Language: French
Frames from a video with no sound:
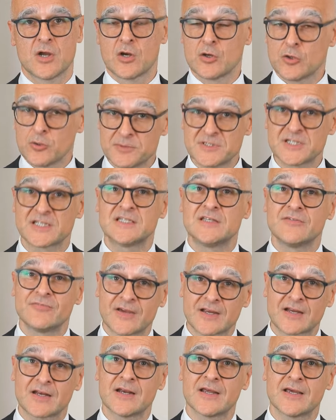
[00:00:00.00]
L'objectif
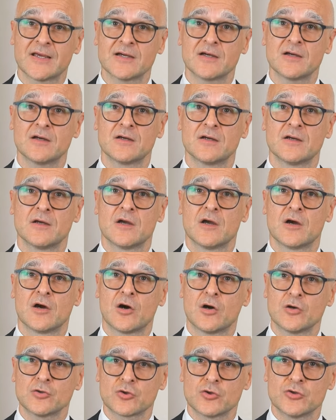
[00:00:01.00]
est clair,
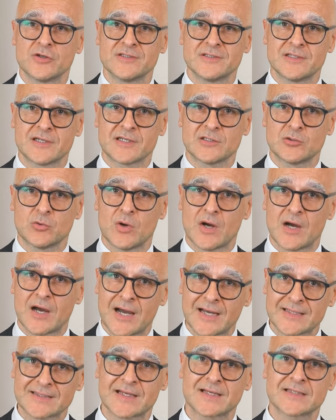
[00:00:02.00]
rendre les territoires
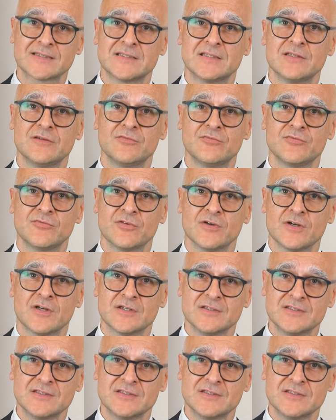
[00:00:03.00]
attractifs,